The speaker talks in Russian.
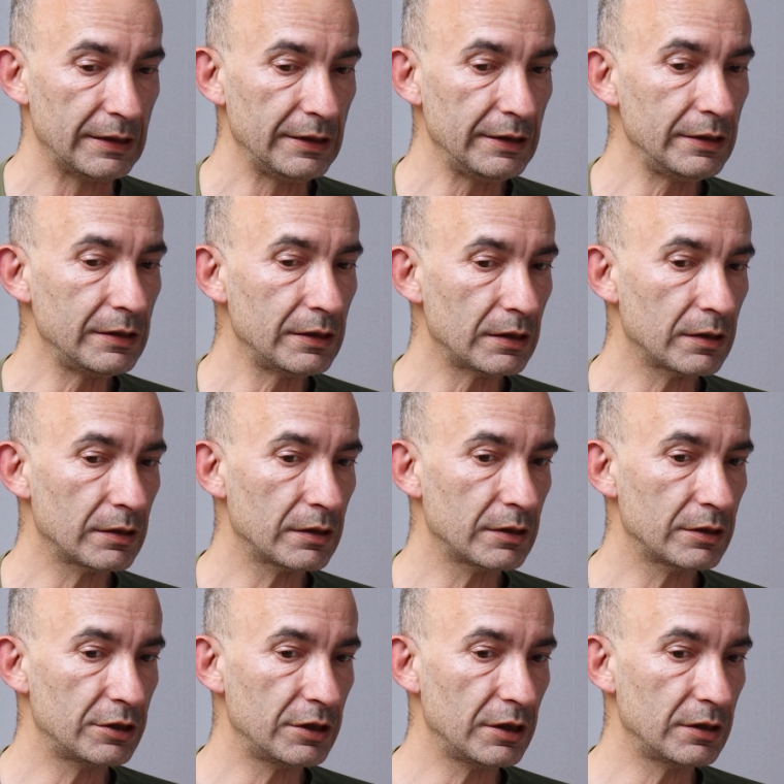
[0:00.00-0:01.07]
И
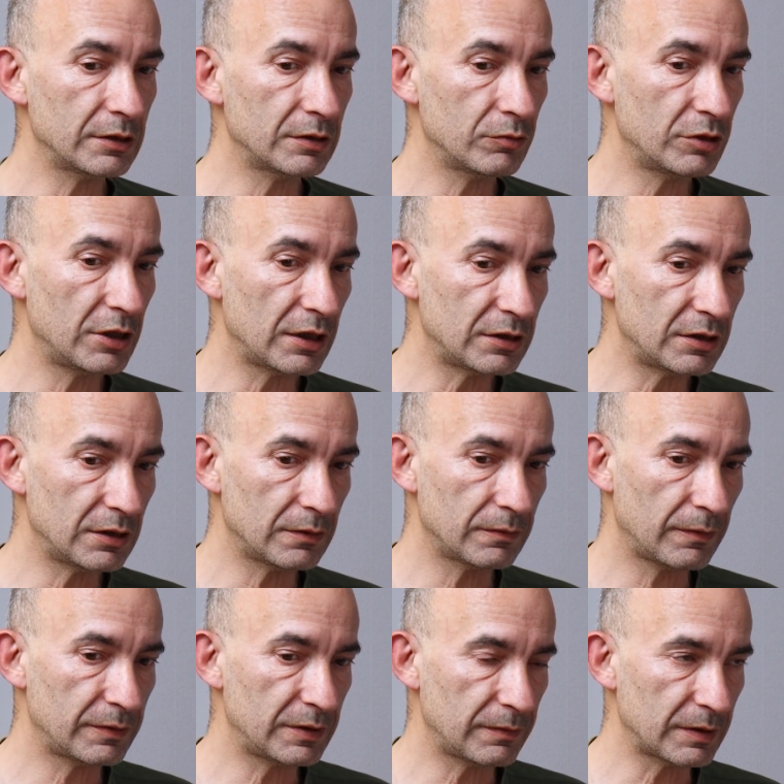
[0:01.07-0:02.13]
э, через участие
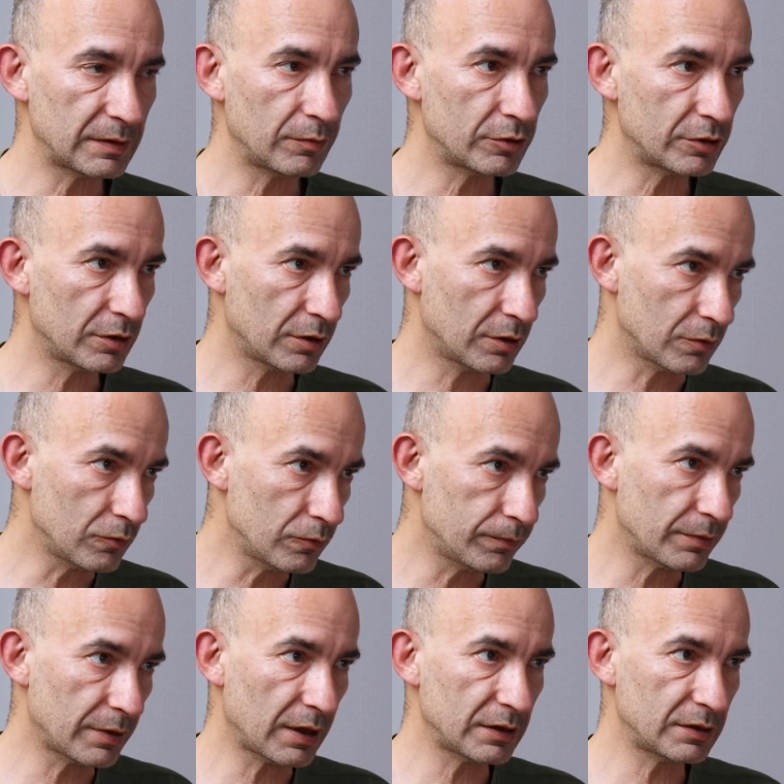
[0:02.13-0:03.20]
во всевозможных
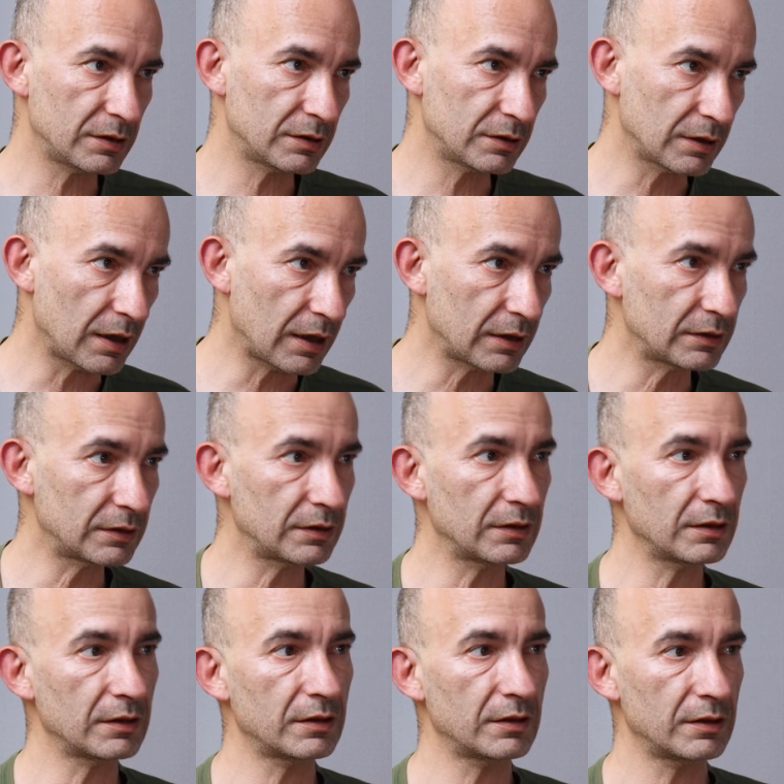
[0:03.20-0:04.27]
группах,
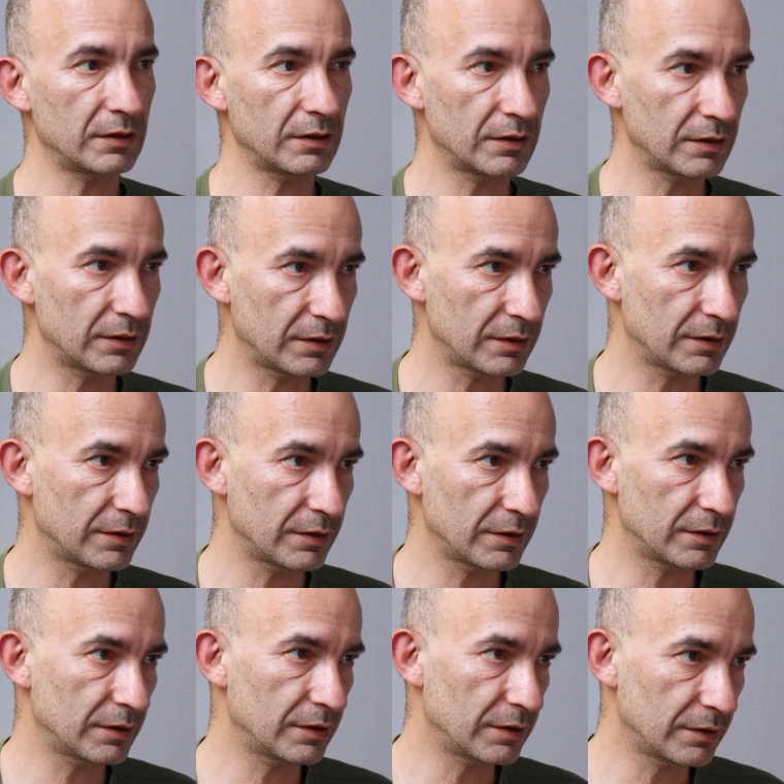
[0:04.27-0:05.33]
ассоциациях,
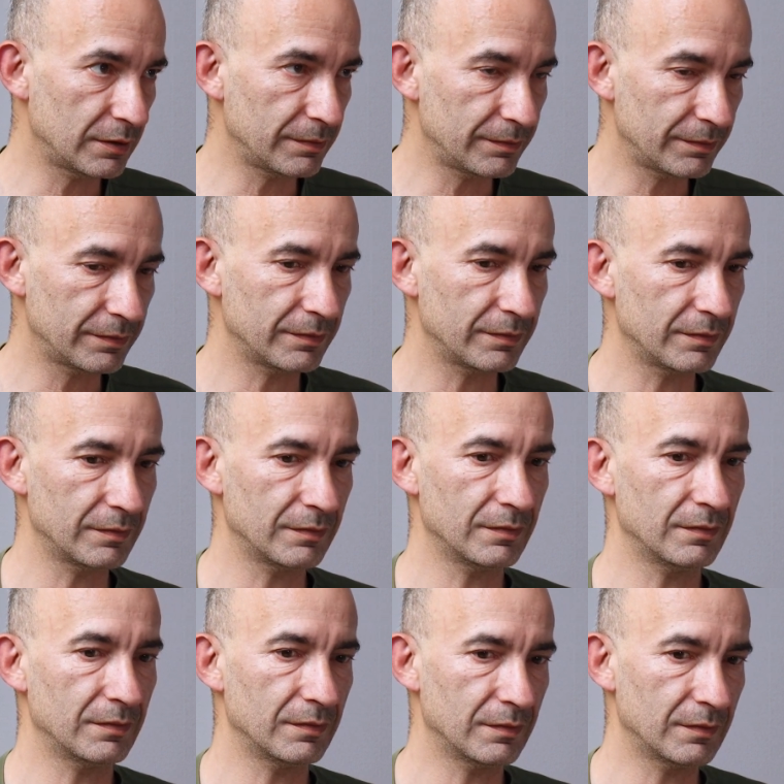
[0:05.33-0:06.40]
э,
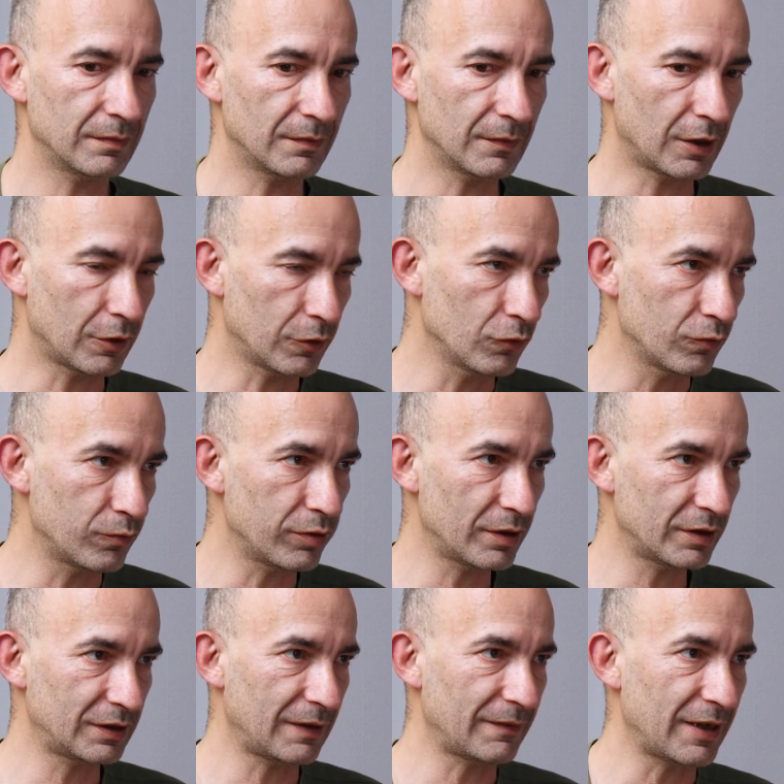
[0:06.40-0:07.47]

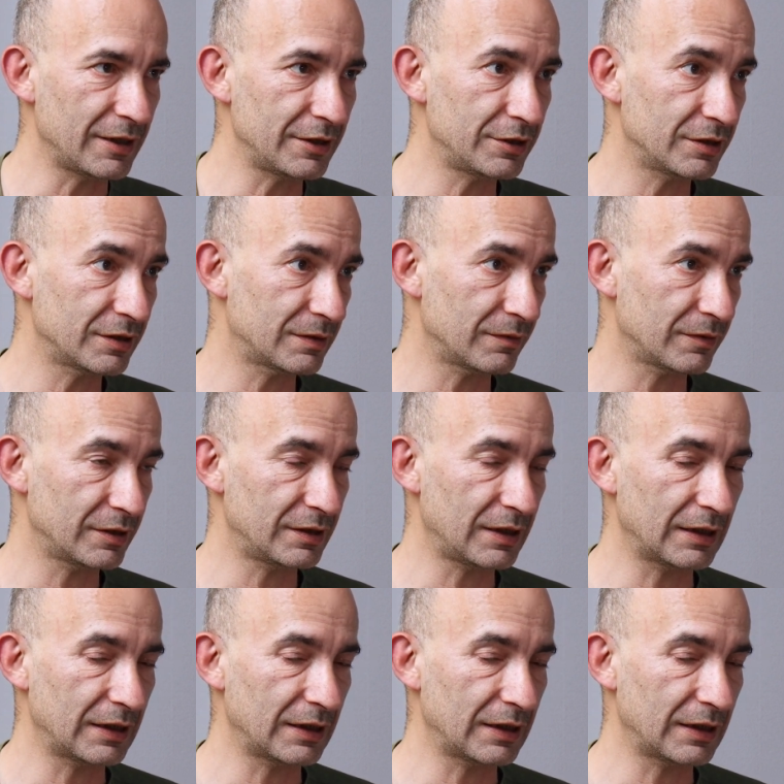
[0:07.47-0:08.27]
клубах, товариществах и